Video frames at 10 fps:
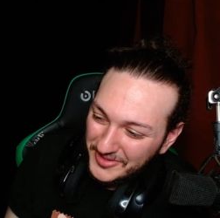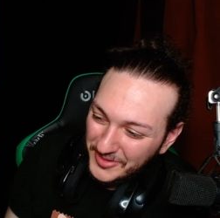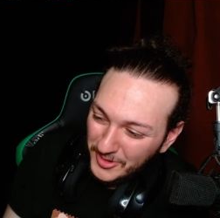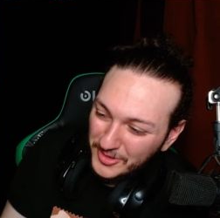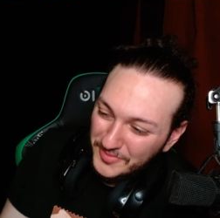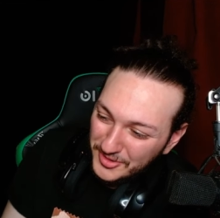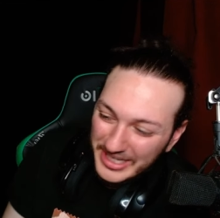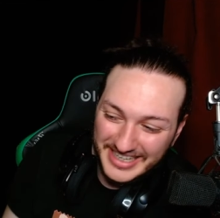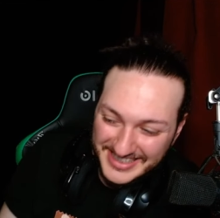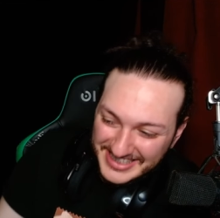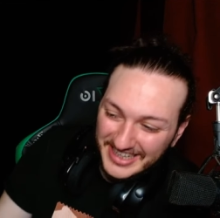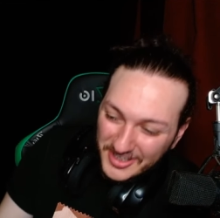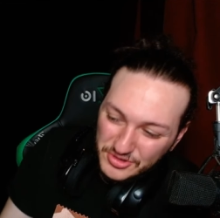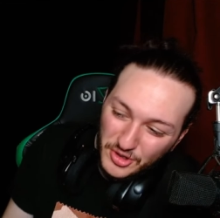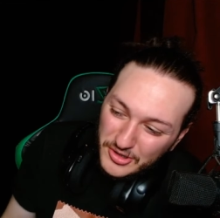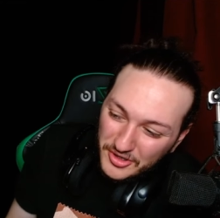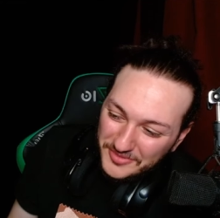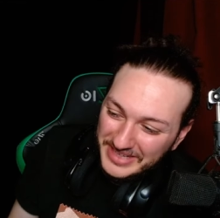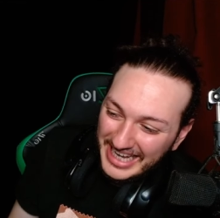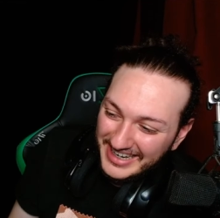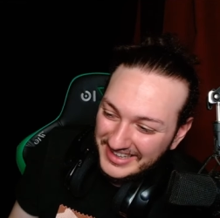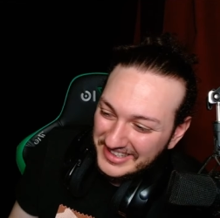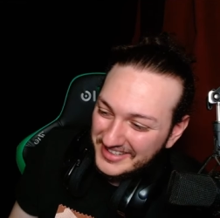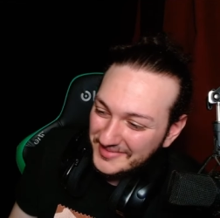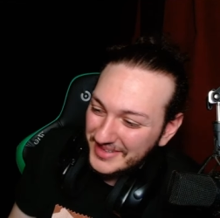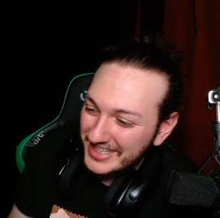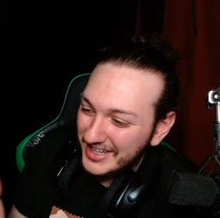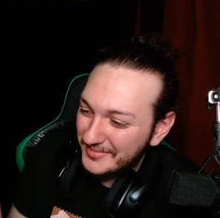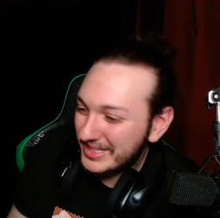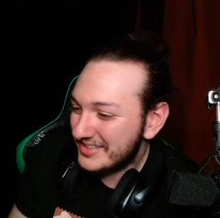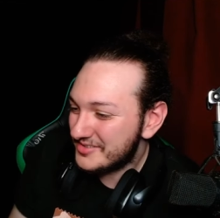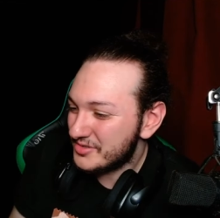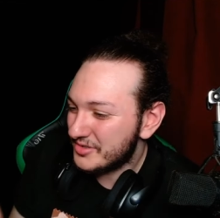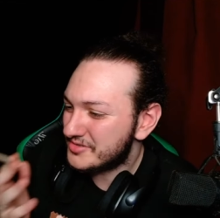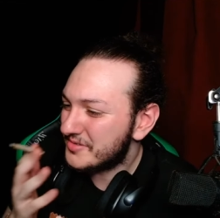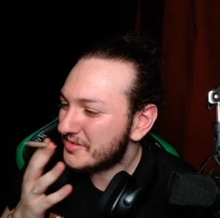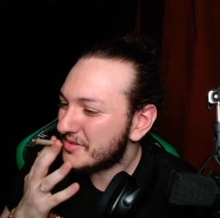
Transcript: ölümlüler. Size de söylüyorum yani anladın mı? Hani haberiniz olsun.